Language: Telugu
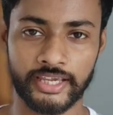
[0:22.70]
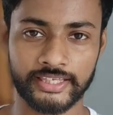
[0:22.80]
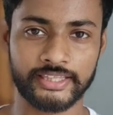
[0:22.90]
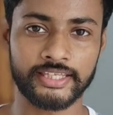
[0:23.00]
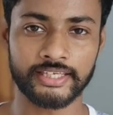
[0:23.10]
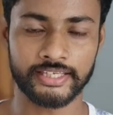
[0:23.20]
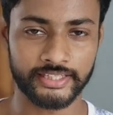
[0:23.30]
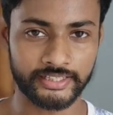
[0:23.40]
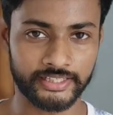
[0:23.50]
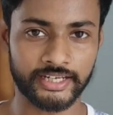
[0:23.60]
ఇది
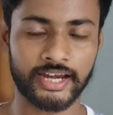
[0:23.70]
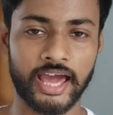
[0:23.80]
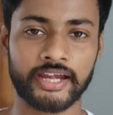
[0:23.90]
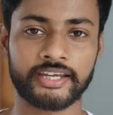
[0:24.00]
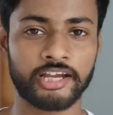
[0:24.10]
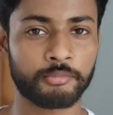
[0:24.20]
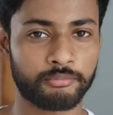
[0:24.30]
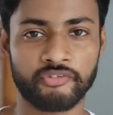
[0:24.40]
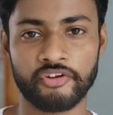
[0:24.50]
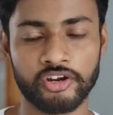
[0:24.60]
దీన్ని క్లారిటీగా మనం
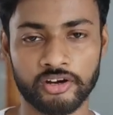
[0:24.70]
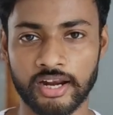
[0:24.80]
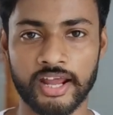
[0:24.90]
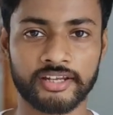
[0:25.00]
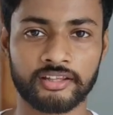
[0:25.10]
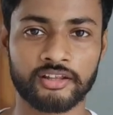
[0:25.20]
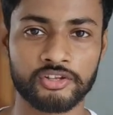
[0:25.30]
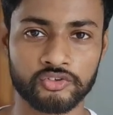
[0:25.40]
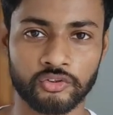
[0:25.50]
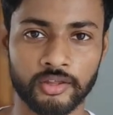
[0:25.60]
ఈ వీడియోలో క్లారిటీగా
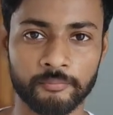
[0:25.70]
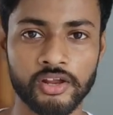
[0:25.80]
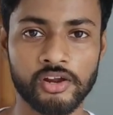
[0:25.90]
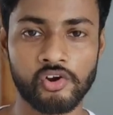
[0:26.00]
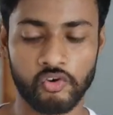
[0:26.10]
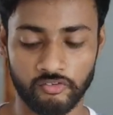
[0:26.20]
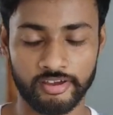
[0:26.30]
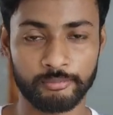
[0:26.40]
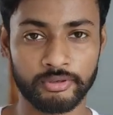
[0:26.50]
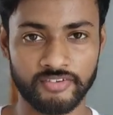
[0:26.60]
తెలుసుకుందాం
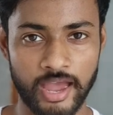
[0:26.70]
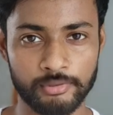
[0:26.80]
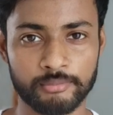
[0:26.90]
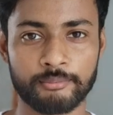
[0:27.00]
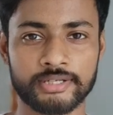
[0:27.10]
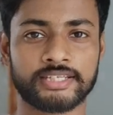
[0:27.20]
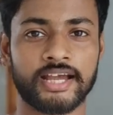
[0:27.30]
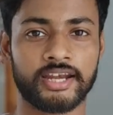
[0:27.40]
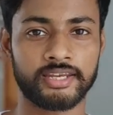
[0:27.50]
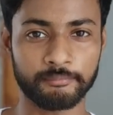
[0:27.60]
ఒకవేళ మీ ఫ్యామిలీ మెంబర్స్
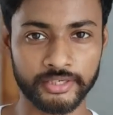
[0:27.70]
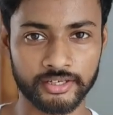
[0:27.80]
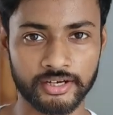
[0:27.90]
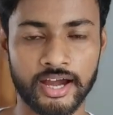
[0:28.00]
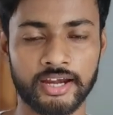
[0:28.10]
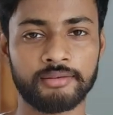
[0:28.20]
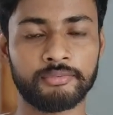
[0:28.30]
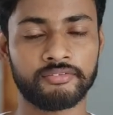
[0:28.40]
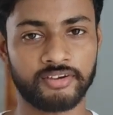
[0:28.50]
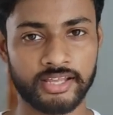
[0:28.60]
కానీ మీరు కానీ మీ
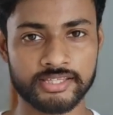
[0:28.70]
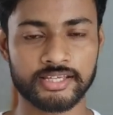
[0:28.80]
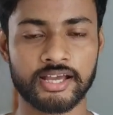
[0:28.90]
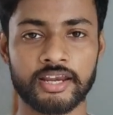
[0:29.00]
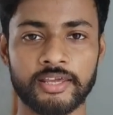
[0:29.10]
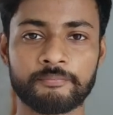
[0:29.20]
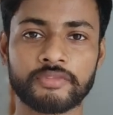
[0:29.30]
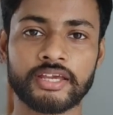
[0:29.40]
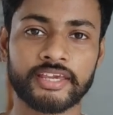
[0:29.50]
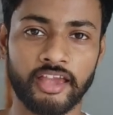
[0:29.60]
ఫ్రెండ్స్ కానీ
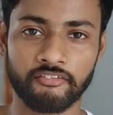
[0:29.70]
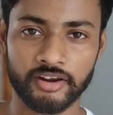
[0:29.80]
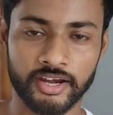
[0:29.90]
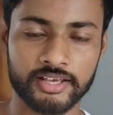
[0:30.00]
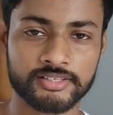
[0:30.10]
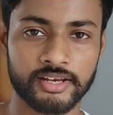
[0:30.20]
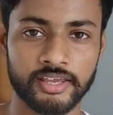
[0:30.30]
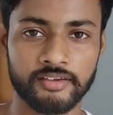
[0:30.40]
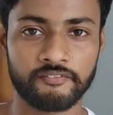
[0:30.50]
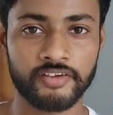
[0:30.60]
ఎవరైనా సరే
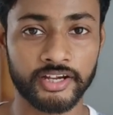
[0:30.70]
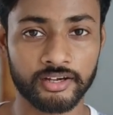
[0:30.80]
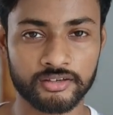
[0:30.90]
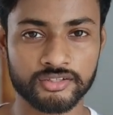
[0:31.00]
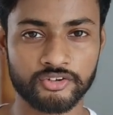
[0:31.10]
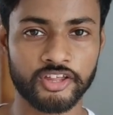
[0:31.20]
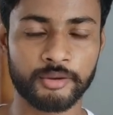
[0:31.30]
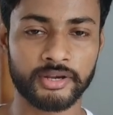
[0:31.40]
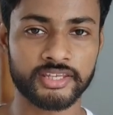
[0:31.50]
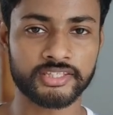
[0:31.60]
వెయిట్ లాస్
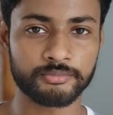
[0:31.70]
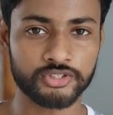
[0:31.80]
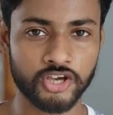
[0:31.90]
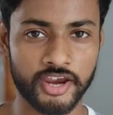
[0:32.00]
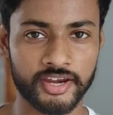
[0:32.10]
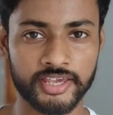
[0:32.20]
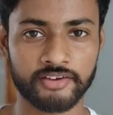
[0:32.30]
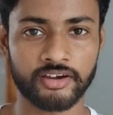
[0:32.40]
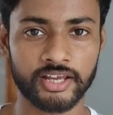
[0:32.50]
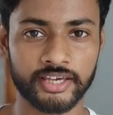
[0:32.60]
అవుదామని జిమ్ జాయిన్ అయ్యే
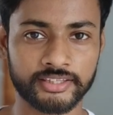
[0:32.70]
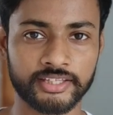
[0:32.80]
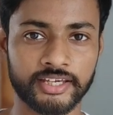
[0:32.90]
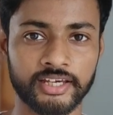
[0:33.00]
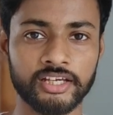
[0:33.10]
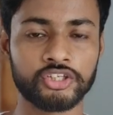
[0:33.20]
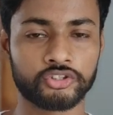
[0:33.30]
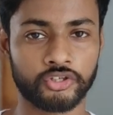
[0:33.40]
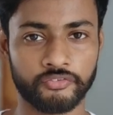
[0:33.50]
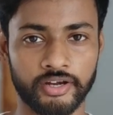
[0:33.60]
వాళ్ళు అయితే సో
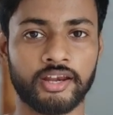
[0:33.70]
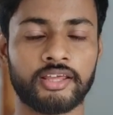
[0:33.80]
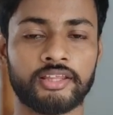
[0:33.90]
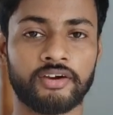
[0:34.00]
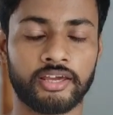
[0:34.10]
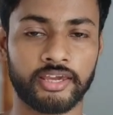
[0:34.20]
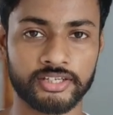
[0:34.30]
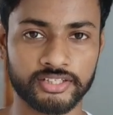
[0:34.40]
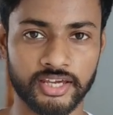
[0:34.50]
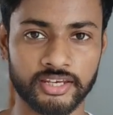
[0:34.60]
ఈ వీడియోని అయితే వాళ్ళకి
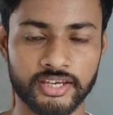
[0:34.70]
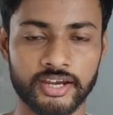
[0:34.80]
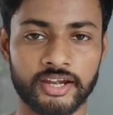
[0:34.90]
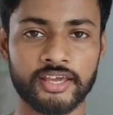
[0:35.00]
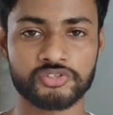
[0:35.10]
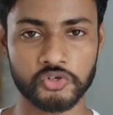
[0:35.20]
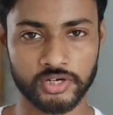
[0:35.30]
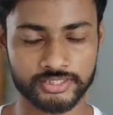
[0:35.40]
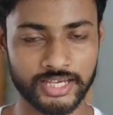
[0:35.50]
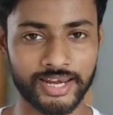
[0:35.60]
షేర్ చేయండి సో
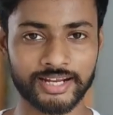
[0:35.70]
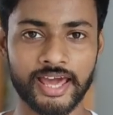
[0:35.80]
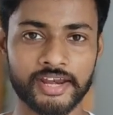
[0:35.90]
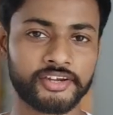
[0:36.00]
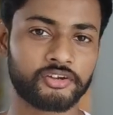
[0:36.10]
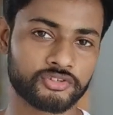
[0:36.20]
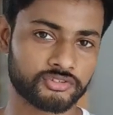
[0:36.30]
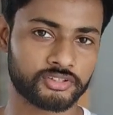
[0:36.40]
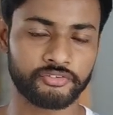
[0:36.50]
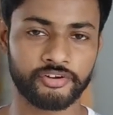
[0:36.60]
చాలా క్లారిటీ
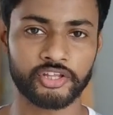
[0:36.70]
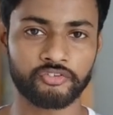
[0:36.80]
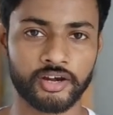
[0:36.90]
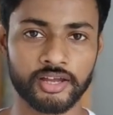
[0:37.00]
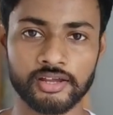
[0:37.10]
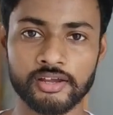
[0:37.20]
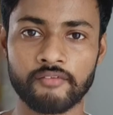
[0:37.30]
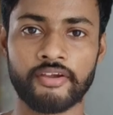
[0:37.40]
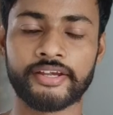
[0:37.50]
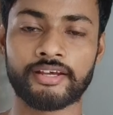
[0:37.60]
వస్తుంది ఈ వీడియో ద్వారా
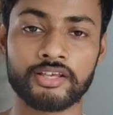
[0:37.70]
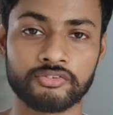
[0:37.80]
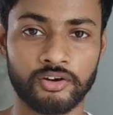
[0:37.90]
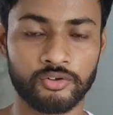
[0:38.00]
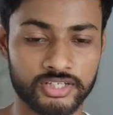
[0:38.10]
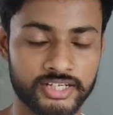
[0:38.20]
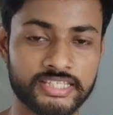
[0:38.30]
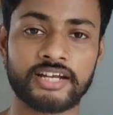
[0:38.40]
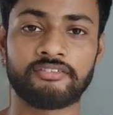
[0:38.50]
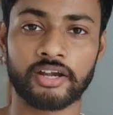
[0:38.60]
వెయిట్ లాస్ వల్ల వచ్చే
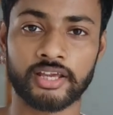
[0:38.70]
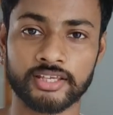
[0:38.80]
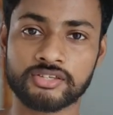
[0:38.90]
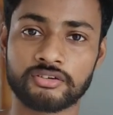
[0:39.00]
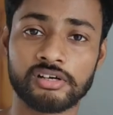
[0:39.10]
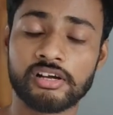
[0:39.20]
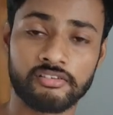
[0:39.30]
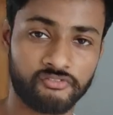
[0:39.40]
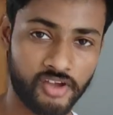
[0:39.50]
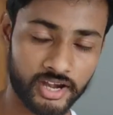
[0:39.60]
డిసడ్వాంటేజెస్
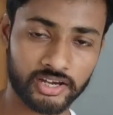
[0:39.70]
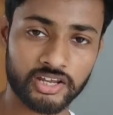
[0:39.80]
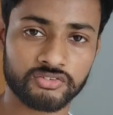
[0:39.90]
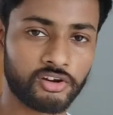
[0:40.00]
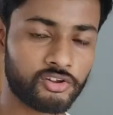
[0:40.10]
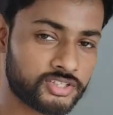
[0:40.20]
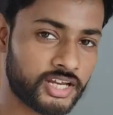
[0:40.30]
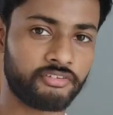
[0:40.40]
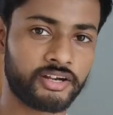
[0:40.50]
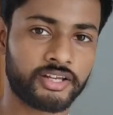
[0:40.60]
ఫ్యాట్ లాస్ వల్ల వచ్చే
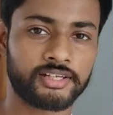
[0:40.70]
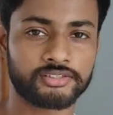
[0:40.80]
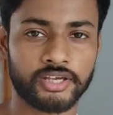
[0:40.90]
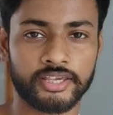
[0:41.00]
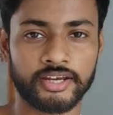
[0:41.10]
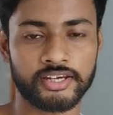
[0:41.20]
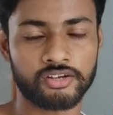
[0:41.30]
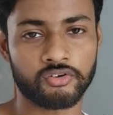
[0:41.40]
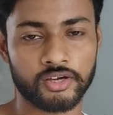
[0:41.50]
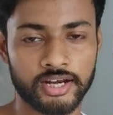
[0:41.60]
అడ్వాంటేజెస్ అవన్నీ
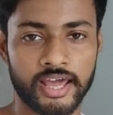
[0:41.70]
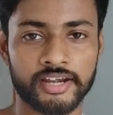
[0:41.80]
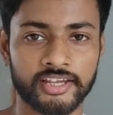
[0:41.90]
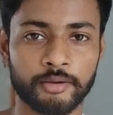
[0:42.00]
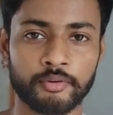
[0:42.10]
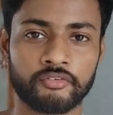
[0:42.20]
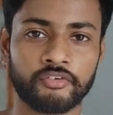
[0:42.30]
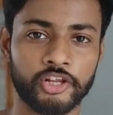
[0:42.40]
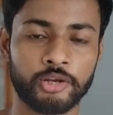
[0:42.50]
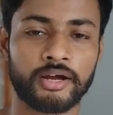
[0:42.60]
కూడా క్లారిటీగా మనం ఈ
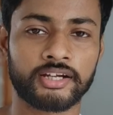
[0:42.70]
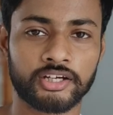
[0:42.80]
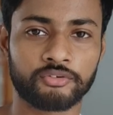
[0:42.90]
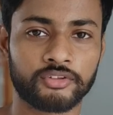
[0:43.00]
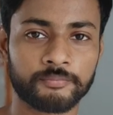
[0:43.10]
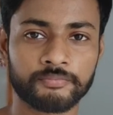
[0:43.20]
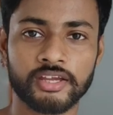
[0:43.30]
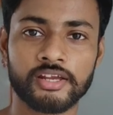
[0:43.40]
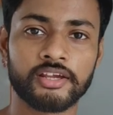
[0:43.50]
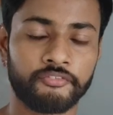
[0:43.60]
వీడియోలో మాట్లాడుకుందాం
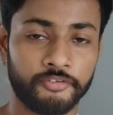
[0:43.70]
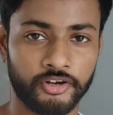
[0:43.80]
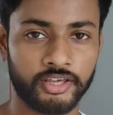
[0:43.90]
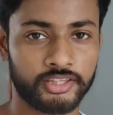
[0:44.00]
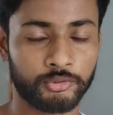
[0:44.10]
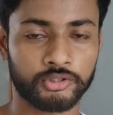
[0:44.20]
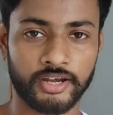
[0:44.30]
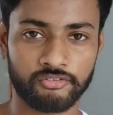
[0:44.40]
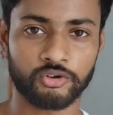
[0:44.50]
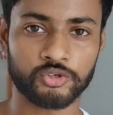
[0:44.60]
వీడియోని అయితే మొత్తం
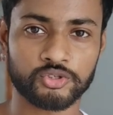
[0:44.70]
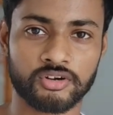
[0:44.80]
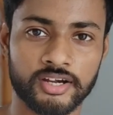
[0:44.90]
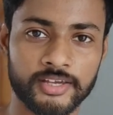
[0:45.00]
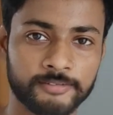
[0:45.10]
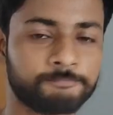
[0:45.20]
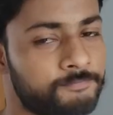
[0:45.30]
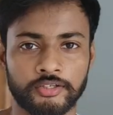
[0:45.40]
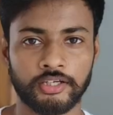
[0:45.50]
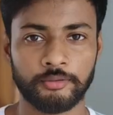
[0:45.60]
ఎండ్ వరకు చూడండి
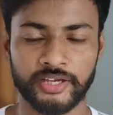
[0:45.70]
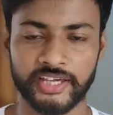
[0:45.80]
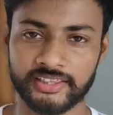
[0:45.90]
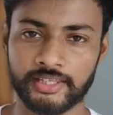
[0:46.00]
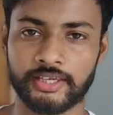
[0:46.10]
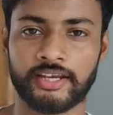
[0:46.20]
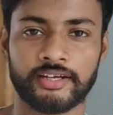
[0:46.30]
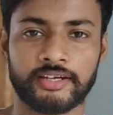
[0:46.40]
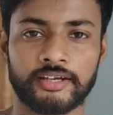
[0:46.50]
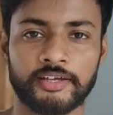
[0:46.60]
మెయిన్ థింగ్
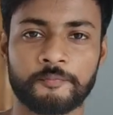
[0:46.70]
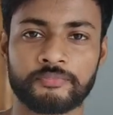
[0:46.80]
ఏంటంటే